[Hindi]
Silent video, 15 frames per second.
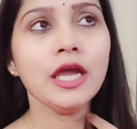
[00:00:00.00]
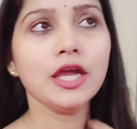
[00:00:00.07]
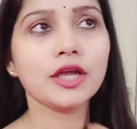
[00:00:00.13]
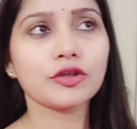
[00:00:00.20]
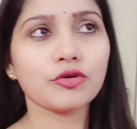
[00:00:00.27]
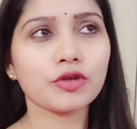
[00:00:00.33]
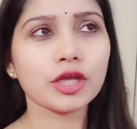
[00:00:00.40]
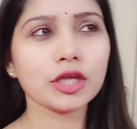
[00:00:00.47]

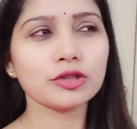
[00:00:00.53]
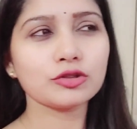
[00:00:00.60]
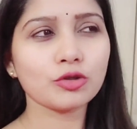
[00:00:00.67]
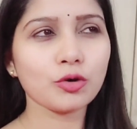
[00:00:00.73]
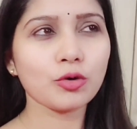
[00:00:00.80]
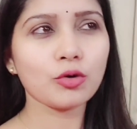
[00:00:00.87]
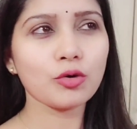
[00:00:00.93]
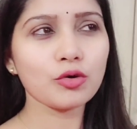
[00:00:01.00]
क्योंकि
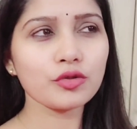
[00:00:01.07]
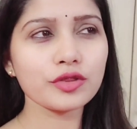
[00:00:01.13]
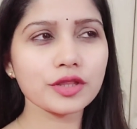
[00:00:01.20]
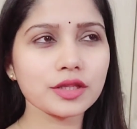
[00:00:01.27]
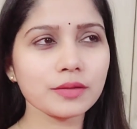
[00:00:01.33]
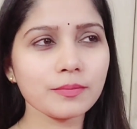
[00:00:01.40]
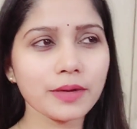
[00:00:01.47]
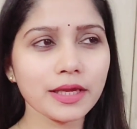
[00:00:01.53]
दो
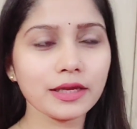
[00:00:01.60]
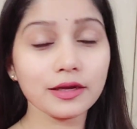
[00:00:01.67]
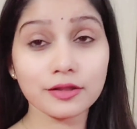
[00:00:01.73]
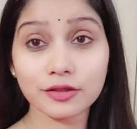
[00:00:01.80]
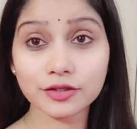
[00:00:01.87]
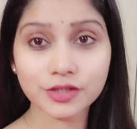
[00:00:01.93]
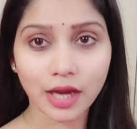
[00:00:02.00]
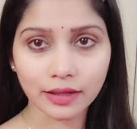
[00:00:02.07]

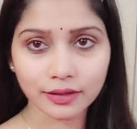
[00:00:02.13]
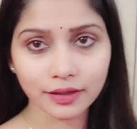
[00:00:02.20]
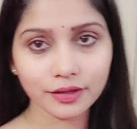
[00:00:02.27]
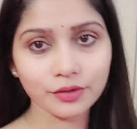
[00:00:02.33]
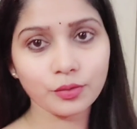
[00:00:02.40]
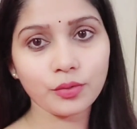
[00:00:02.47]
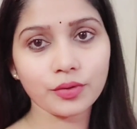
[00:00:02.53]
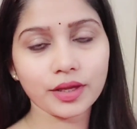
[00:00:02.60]
महीने से ज़्यादा
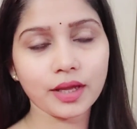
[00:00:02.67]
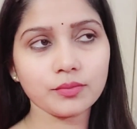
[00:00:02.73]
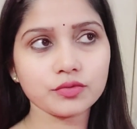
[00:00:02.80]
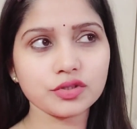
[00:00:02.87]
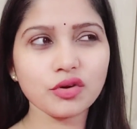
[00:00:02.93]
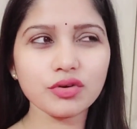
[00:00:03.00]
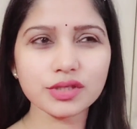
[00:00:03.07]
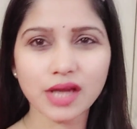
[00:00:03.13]
ही हो गया
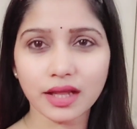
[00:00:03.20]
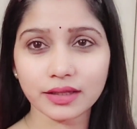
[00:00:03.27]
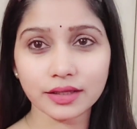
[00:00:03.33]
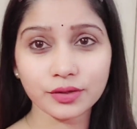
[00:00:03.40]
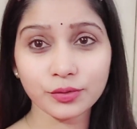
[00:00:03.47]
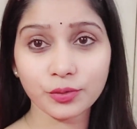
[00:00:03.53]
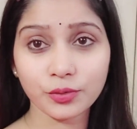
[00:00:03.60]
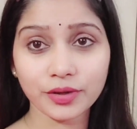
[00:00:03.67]
मुझे और ज़्यादा
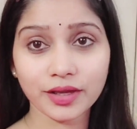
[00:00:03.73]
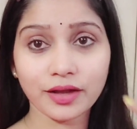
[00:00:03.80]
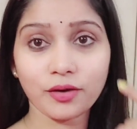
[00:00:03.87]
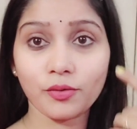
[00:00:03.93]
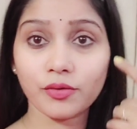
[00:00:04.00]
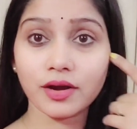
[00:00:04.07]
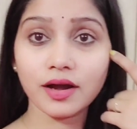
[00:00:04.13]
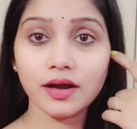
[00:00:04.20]
ही हो गया
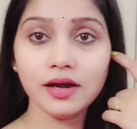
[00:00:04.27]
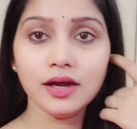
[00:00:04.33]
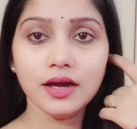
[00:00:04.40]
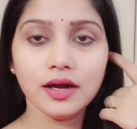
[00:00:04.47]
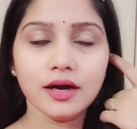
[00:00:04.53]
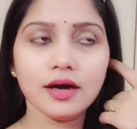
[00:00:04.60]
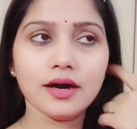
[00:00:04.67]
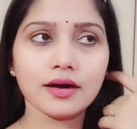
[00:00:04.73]
होगा
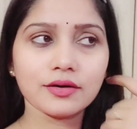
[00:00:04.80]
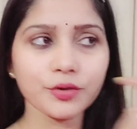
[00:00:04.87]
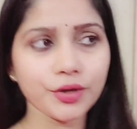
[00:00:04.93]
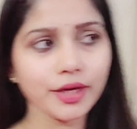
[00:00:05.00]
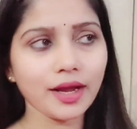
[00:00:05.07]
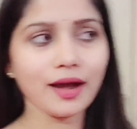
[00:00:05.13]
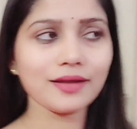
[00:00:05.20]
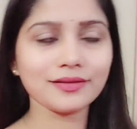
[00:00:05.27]

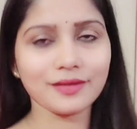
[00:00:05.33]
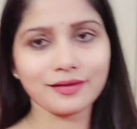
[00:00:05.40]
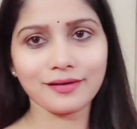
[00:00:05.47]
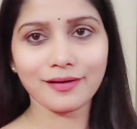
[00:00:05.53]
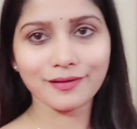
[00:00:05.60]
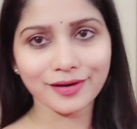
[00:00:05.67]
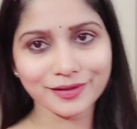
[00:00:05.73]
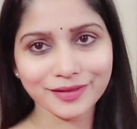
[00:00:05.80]
कुंडा
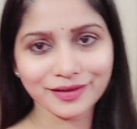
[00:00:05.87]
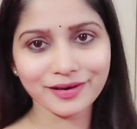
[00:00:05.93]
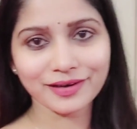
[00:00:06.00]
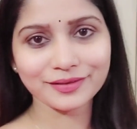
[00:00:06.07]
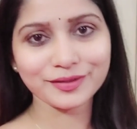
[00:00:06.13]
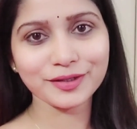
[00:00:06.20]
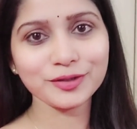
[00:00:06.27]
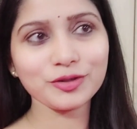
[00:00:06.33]
तर्रा करते
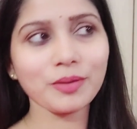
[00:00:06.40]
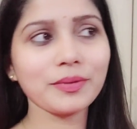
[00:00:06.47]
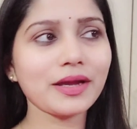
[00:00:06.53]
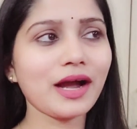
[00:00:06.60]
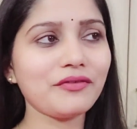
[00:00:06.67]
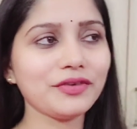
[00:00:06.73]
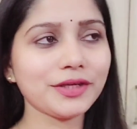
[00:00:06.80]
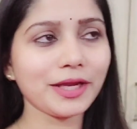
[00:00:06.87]
करते तो अभी
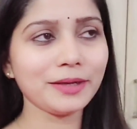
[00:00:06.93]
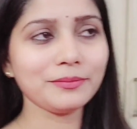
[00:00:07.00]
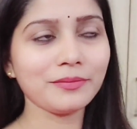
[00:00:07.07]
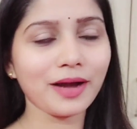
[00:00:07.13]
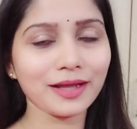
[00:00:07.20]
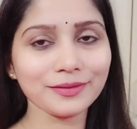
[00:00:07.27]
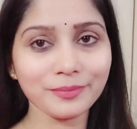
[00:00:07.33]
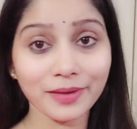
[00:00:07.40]
काफ़ी टाइम
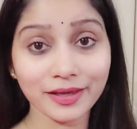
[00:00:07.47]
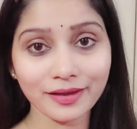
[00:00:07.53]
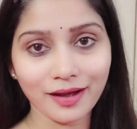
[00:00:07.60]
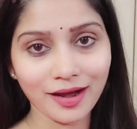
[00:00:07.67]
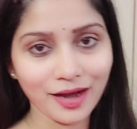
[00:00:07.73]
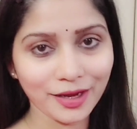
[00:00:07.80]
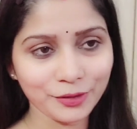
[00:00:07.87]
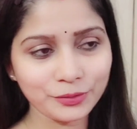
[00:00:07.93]
बाद में
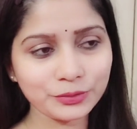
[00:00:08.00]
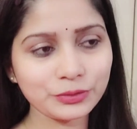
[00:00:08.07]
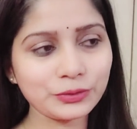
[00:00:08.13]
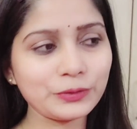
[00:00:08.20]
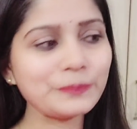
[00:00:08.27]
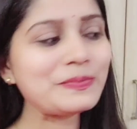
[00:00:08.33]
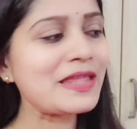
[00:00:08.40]
यहाँ आई हूँ तो